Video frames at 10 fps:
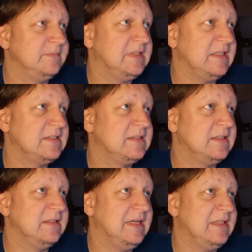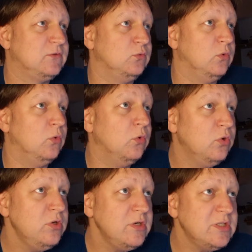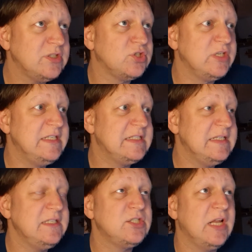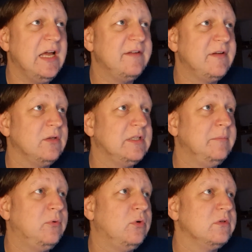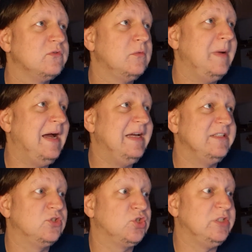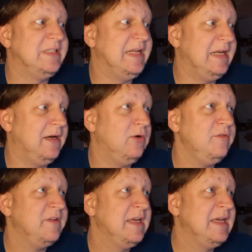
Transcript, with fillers: Das dazu. Und schließlich schlagen wir noch den Bogen zum Eisschnelllauf,